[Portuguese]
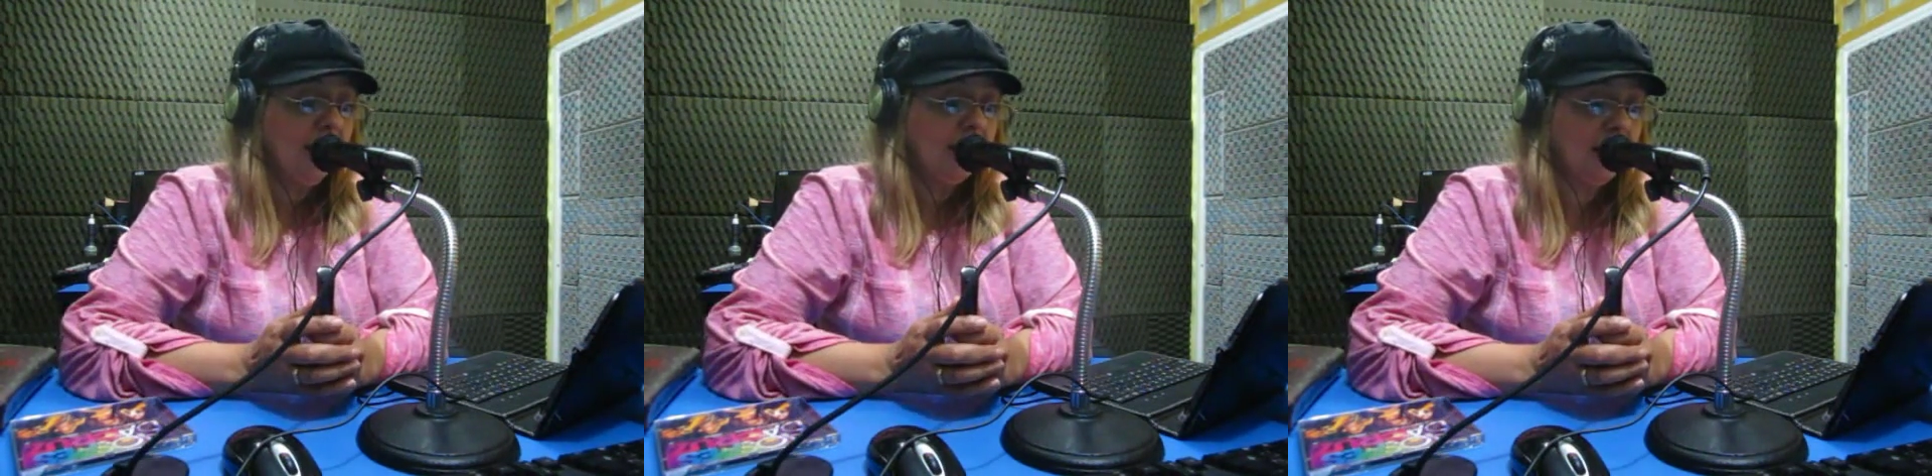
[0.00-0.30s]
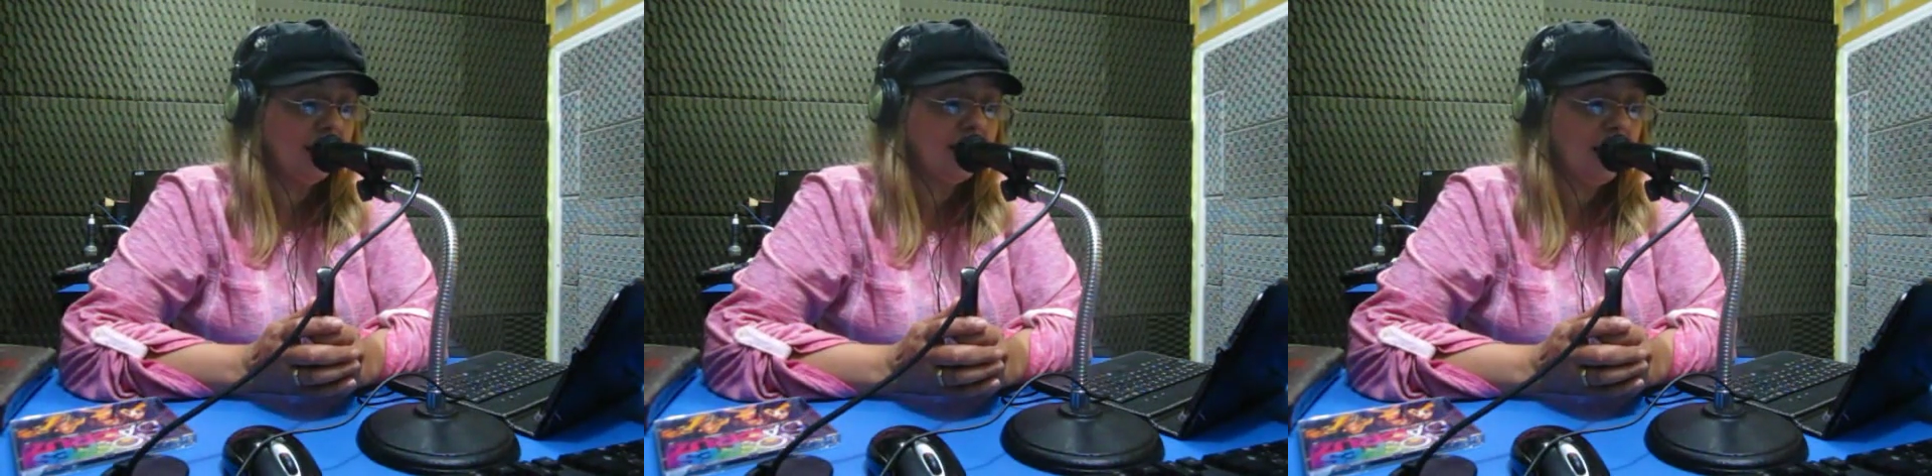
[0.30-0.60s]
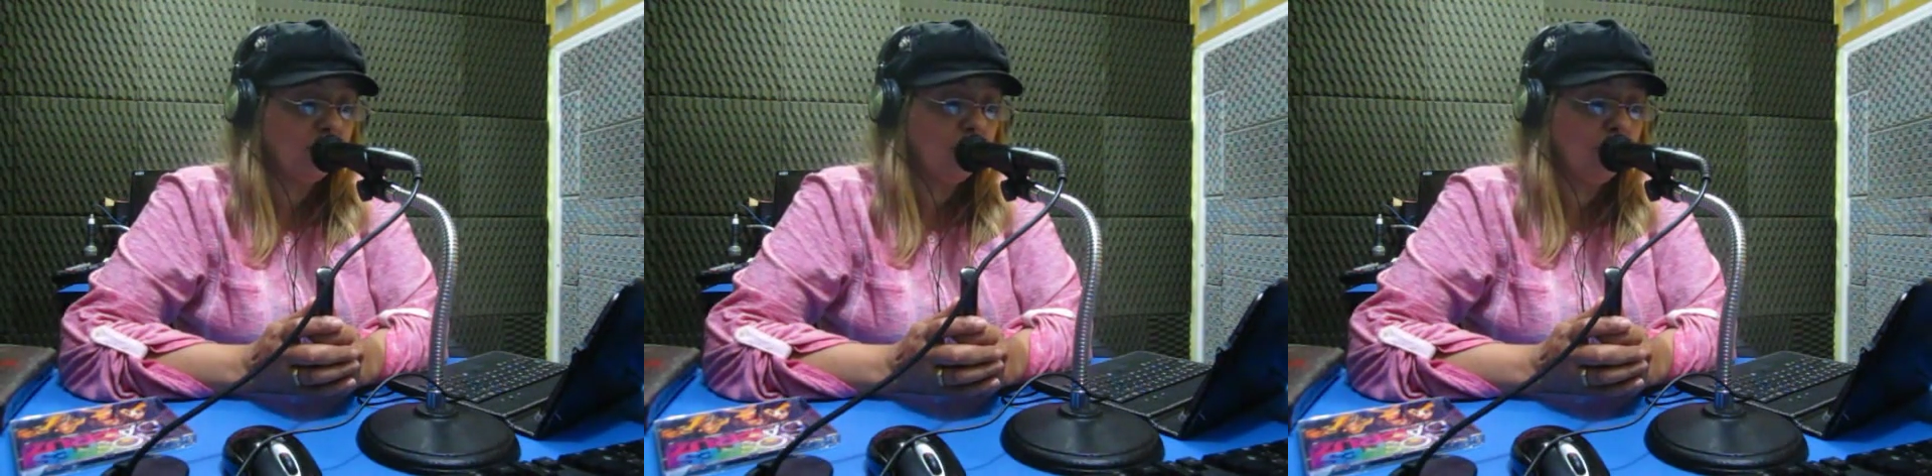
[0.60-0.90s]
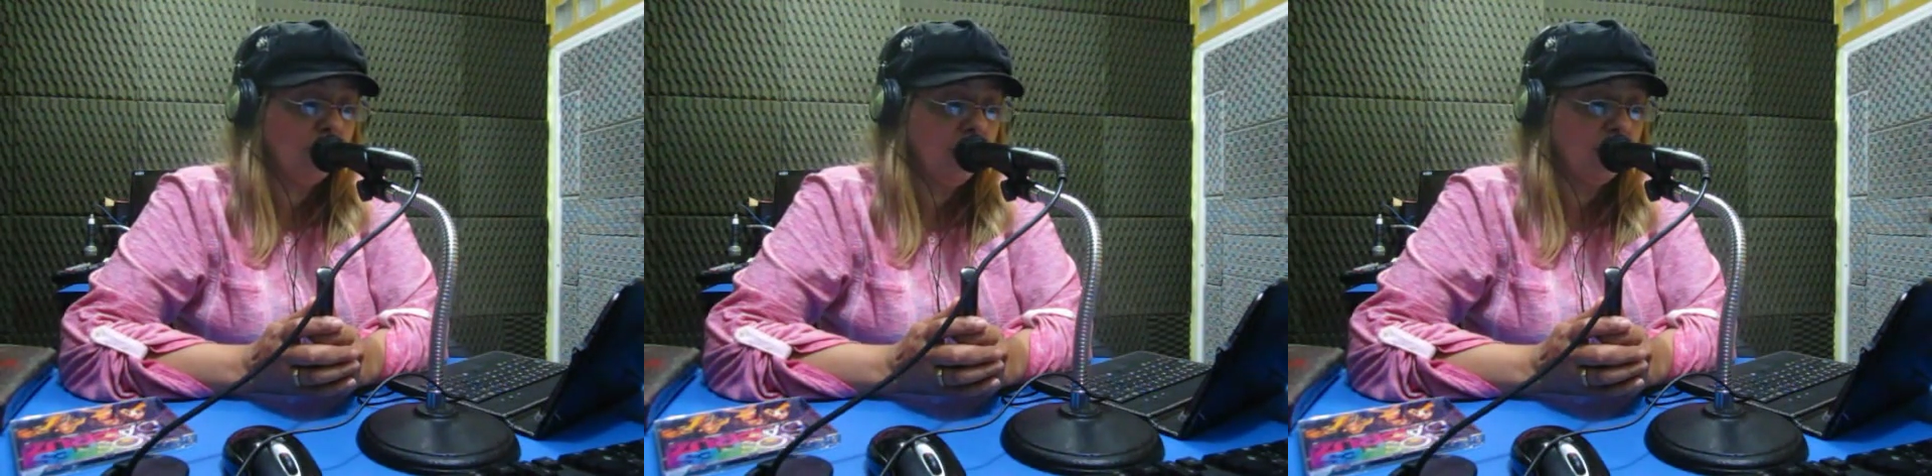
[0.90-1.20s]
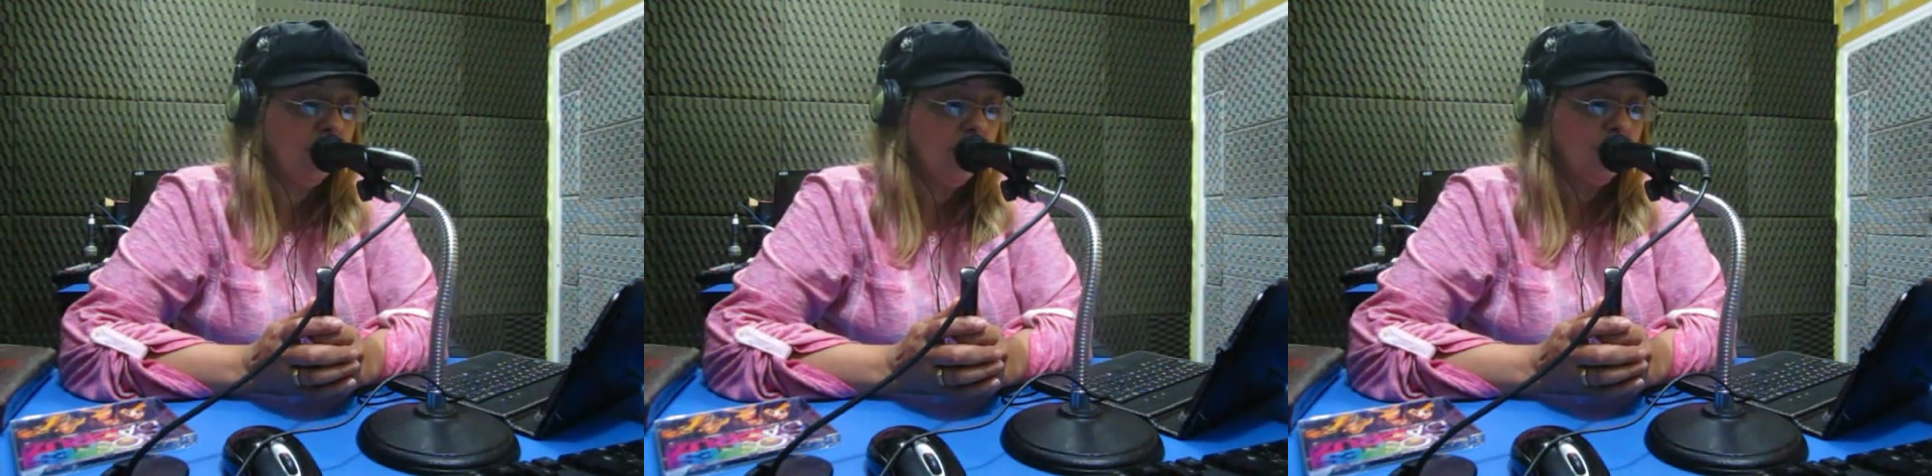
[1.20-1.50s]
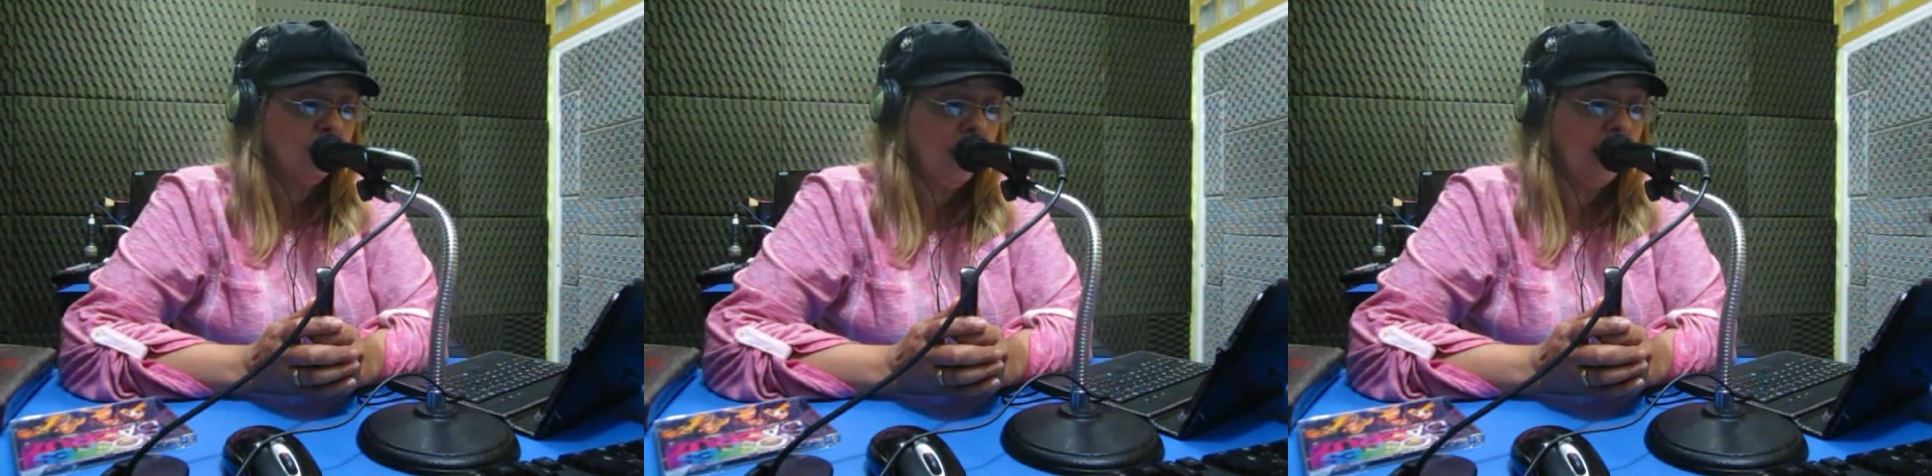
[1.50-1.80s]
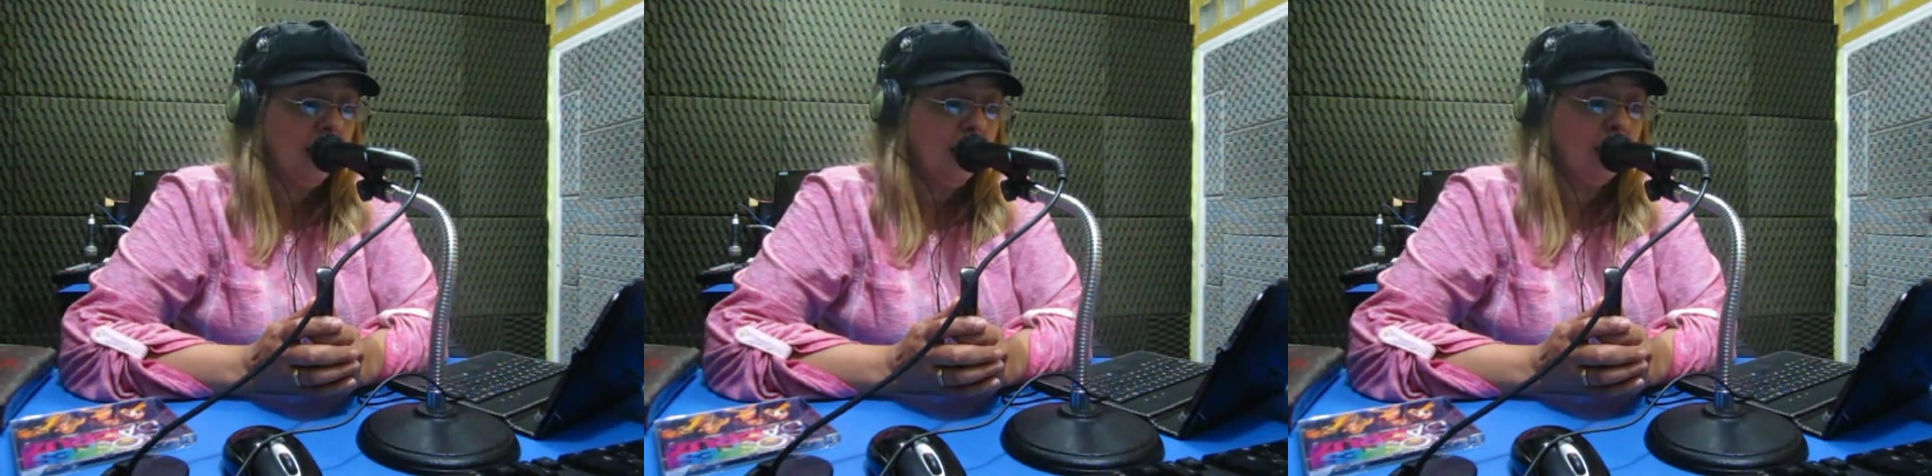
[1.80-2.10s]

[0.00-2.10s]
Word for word: tem estado comigo, não é?